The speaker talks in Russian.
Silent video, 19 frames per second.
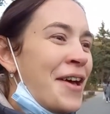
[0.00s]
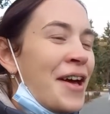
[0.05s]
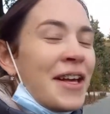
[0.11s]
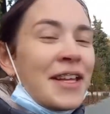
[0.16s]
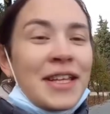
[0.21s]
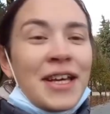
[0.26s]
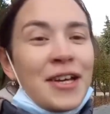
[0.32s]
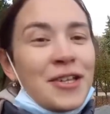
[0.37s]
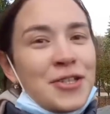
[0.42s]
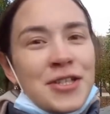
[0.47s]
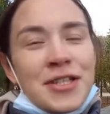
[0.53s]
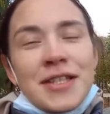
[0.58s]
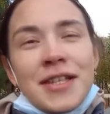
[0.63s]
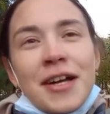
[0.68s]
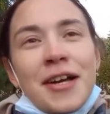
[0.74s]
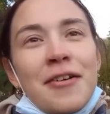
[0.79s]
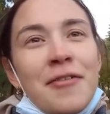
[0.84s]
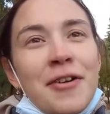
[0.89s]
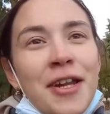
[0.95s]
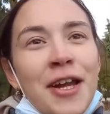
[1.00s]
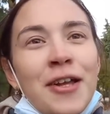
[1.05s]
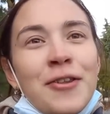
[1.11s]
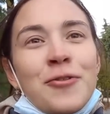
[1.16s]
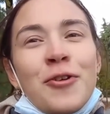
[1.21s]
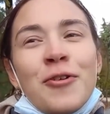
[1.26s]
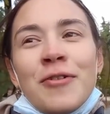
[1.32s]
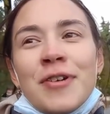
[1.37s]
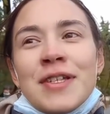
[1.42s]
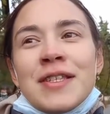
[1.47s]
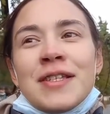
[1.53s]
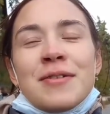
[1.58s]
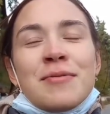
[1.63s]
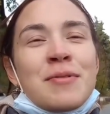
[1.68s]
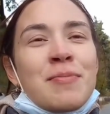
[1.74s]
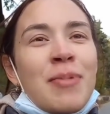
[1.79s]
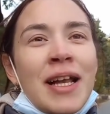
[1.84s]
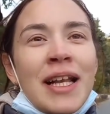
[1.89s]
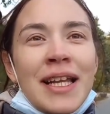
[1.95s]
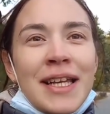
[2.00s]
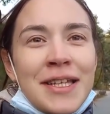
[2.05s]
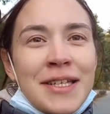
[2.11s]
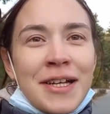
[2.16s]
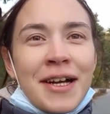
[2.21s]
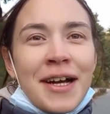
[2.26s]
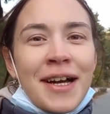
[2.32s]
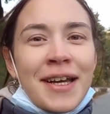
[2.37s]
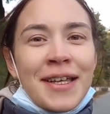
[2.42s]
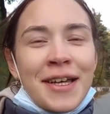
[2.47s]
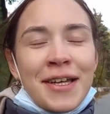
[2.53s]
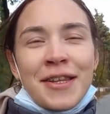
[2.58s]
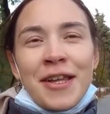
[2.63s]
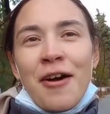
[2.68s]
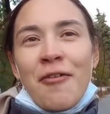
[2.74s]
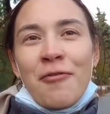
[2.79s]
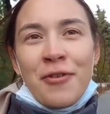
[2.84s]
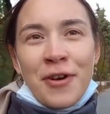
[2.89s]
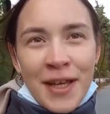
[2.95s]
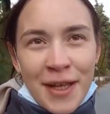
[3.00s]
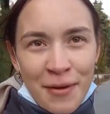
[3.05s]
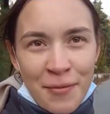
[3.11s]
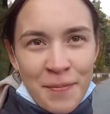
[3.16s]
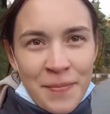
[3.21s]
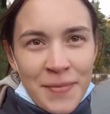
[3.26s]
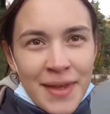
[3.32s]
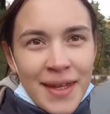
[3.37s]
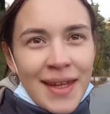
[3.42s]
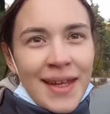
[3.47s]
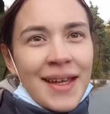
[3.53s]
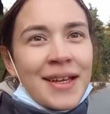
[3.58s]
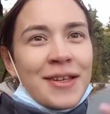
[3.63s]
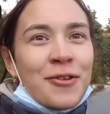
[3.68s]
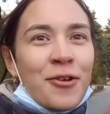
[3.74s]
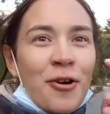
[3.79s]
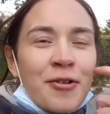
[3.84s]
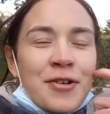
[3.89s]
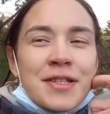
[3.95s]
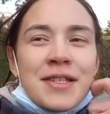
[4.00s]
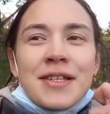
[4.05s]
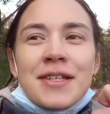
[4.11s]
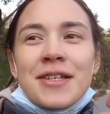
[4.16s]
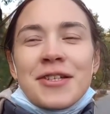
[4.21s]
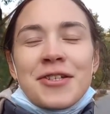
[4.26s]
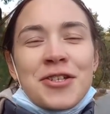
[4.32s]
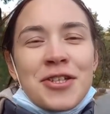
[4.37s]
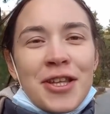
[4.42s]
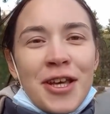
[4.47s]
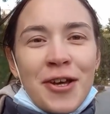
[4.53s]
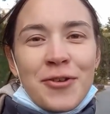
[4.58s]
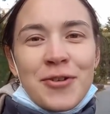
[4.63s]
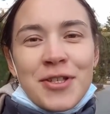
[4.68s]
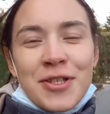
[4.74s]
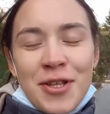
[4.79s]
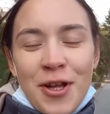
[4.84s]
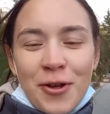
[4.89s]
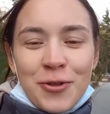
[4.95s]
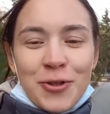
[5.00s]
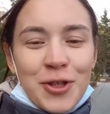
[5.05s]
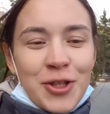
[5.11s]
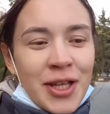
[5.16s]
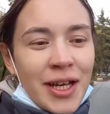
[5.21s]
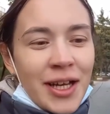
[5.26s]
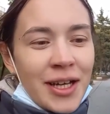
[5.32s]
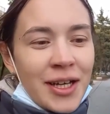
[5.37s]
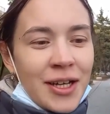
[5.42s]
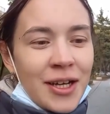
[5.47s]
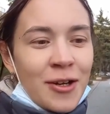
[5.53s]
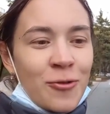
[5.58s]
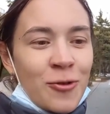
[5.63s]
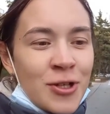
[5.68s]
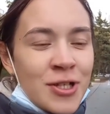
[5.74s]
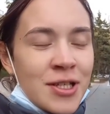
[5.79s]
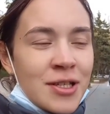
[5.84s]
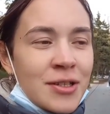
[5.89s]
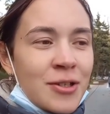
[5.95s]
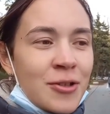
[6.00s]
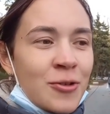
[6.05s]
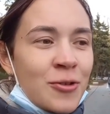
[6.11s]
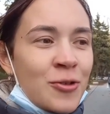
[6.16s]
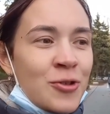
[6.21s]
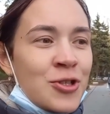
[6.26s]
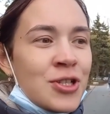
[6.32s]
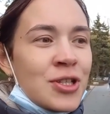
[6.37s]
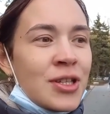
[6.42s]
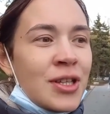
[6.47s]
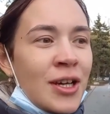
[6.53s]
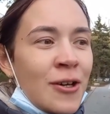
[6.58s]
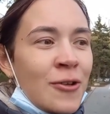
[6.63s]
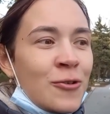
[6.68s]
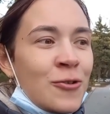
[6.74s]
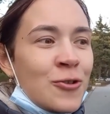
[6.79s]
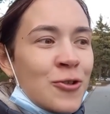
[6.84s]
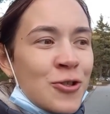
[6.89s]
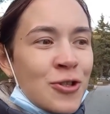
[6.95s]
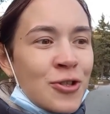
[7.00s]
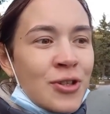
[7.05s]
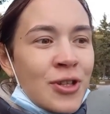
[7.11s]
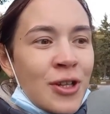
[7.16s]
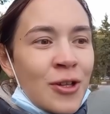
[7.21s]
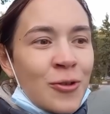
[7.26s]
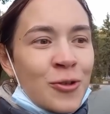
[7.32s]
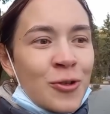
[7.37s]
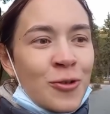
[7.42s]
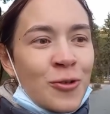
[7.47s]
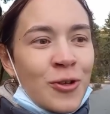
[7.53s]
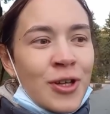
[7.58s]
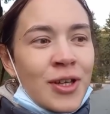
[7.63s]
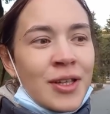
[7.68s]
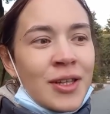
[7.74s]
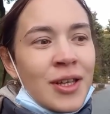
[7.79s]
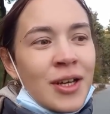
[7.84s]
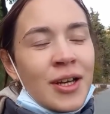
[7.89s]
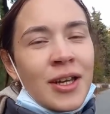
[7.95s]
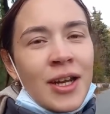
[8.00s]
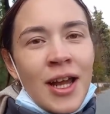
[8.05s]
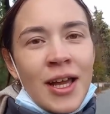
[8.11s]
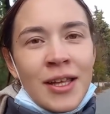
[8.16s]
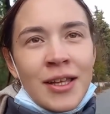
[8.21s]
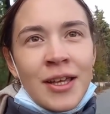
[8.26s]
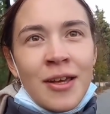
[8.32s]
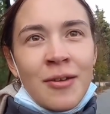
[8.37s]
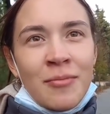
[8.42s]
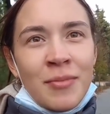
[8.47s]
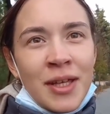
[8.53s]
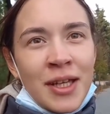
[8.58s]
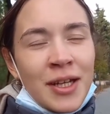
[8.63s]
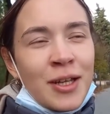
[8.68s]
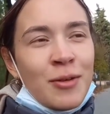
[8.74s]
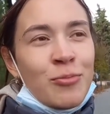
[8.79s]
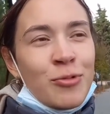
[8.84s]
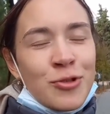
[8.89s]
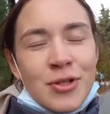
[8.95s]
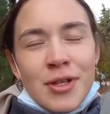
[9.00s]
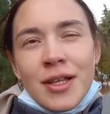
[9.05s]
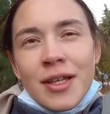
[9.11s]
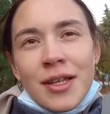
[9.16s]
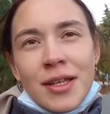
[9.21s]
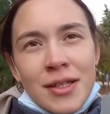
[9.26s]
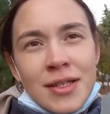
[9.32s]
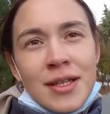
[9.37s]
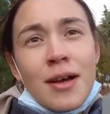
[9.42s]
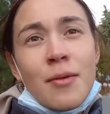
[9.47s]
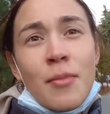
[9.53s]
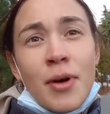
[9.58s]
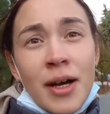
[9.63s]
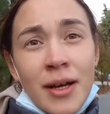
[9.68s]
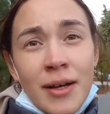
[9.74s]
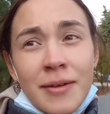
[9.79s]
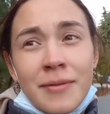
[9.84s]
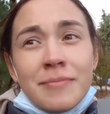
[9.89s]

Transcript: Я, честно говоря, новости с политикой, я на «вы». Новости не читаю, не знаю, кто такая Рогозина, но считаю то, что на Луну это крайняя мера, и пусть летит сама.